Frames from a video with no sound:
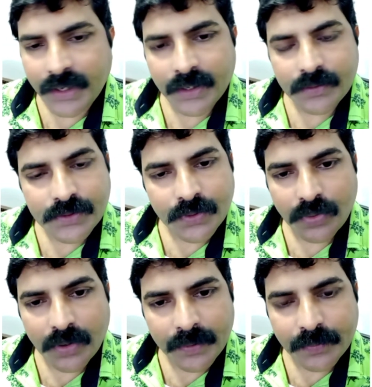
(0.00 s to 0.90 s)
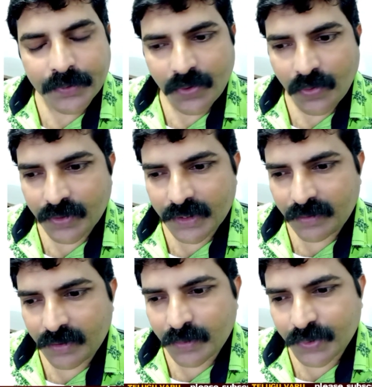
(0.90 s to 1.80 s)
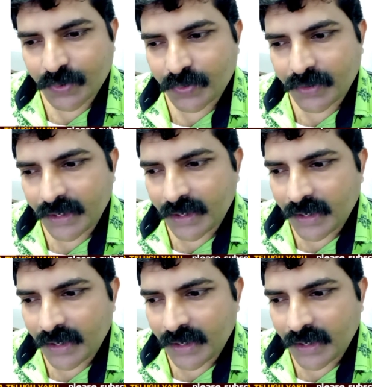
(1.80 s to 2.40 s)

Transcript: ఏ వస్తువు కూడా మనం ముట్టుకోకూడదు అనమాట ముట్టుకుంటే